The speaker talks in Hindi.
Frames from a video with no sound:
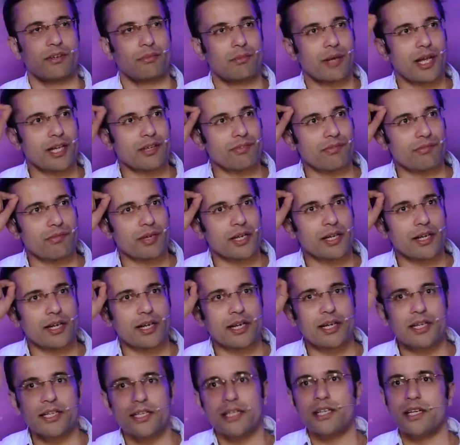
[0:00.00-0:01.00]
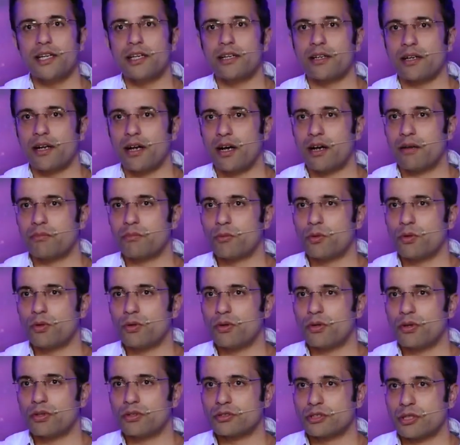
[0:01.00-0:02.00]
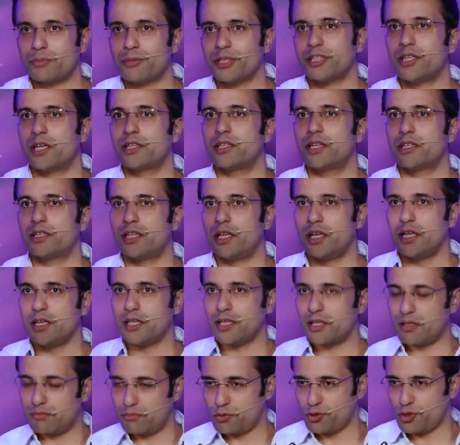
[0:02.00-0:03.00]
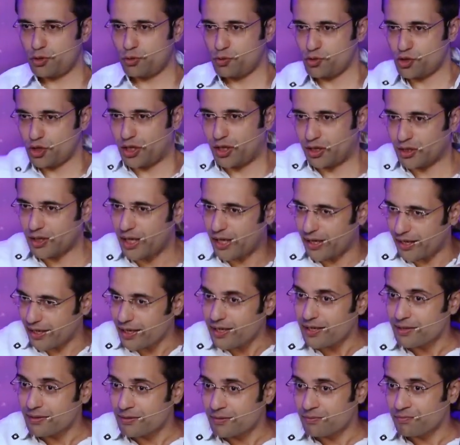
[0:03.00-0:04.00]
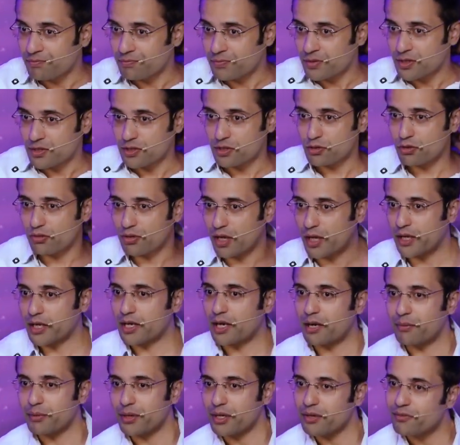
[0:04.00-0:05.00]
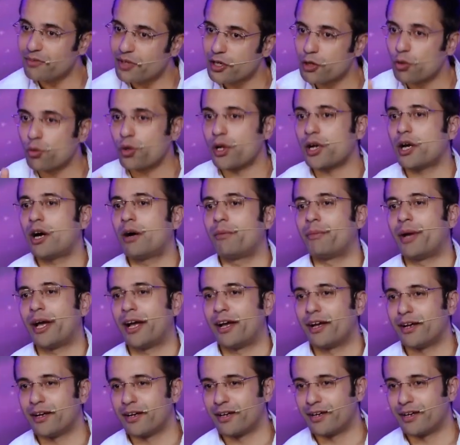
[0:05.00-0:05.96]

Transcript: जब लाइफ में क्लियर हमको समझ आ जाता है कि अब मुझे कुछ करना है ये जो सारे काम है ना विलो के काम है